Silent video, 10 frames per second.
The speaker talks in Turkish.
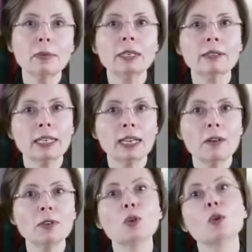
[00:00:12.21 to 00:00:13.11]
bir
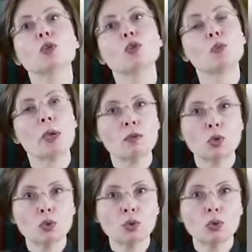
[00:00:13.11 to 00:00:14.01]
tedavi döngüsü
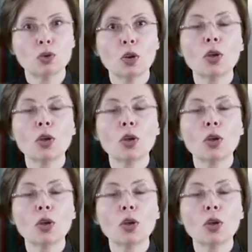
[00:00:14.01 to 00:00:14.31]
mevcuttur.